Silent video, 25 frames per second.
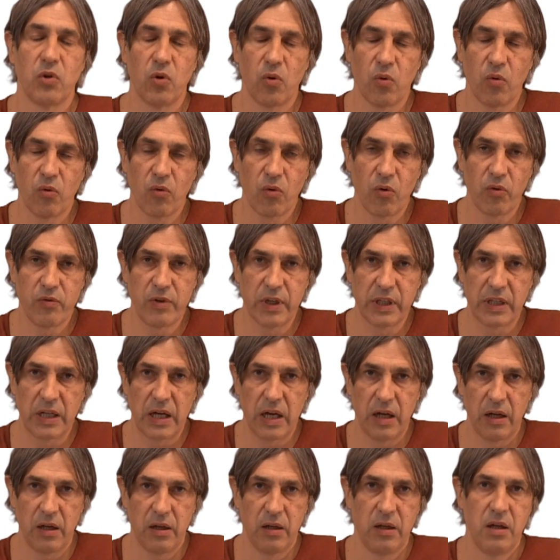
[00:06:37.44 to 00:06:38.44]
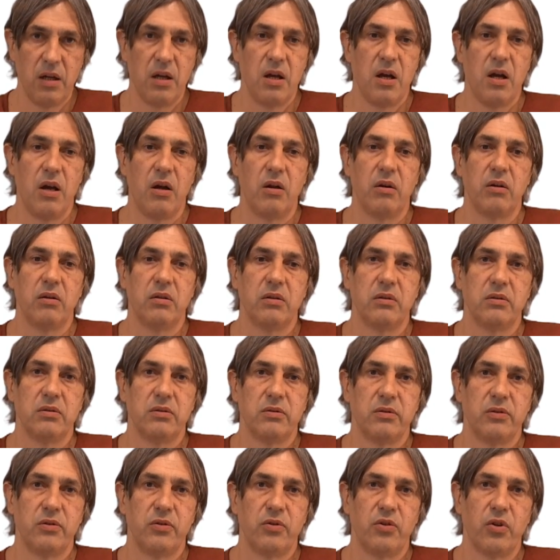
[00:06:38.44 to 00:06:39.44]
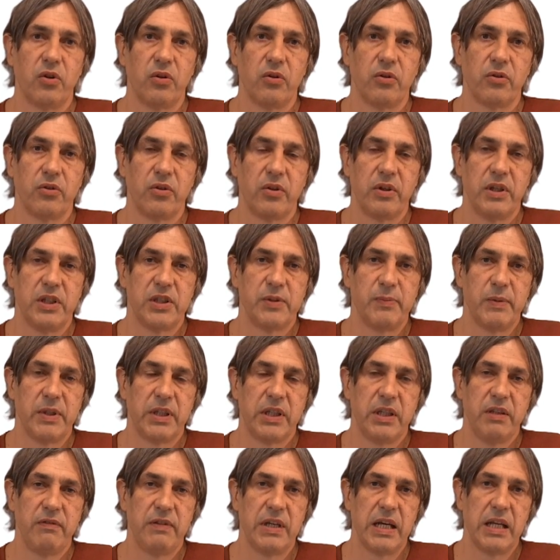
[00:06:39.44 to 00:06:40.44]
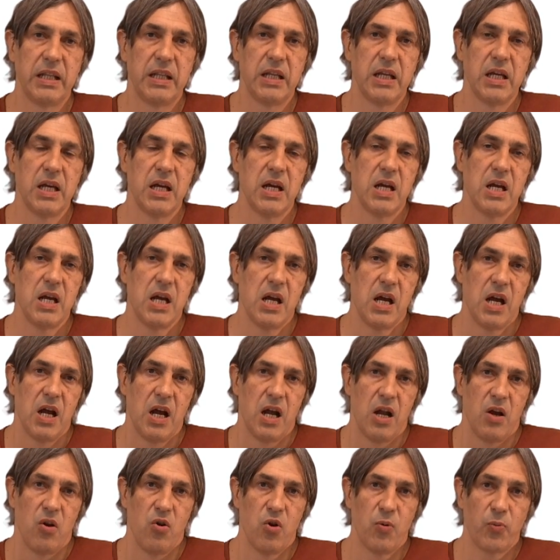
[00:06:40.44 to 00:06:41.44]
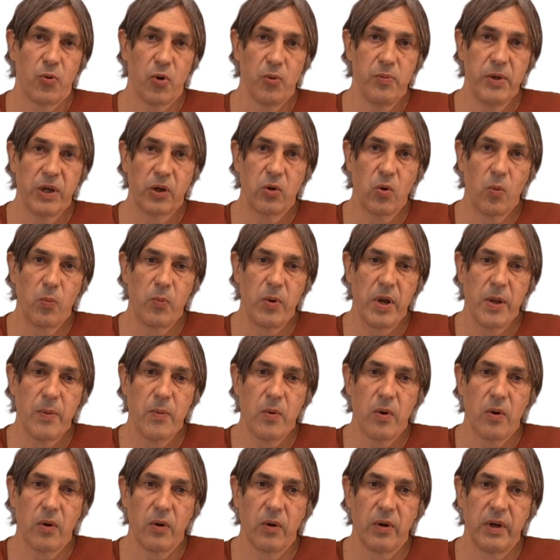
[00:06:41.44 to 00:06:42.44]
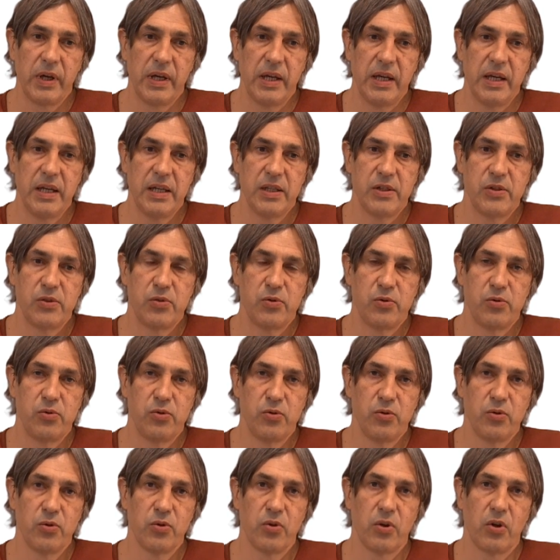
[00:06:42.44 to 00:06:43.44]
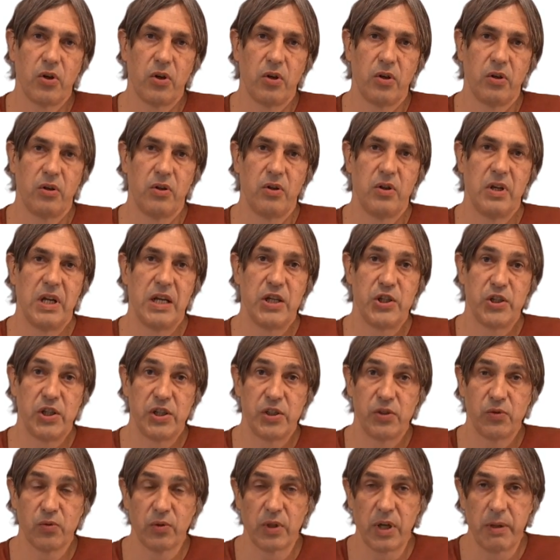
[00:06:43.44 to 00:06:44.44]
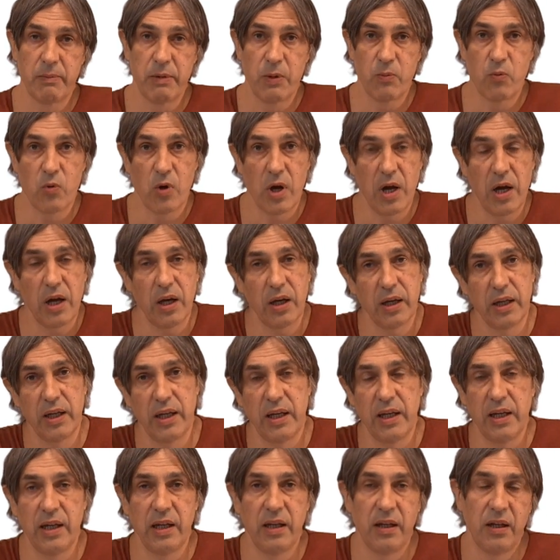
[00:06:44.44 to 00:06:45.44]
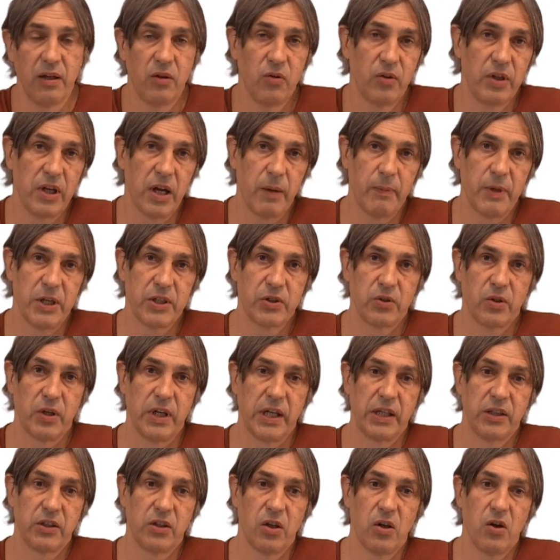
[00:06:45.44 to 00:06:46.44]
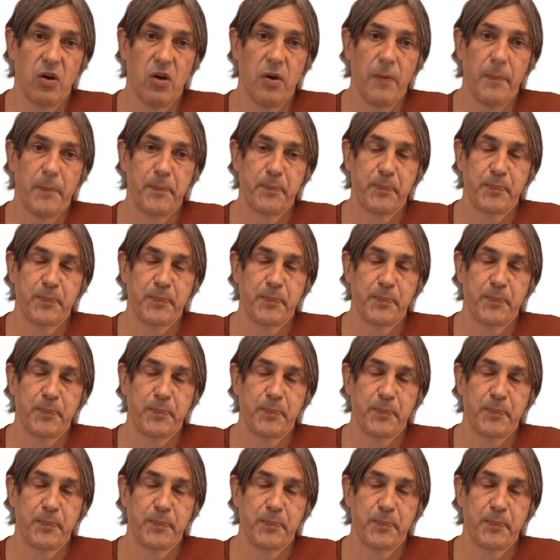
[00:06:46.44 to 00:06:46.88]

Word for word: on reviendra euh, dans, les semaines qui viennent. Le premier complément est sur la gestion de la mémoire et, le garbage collector.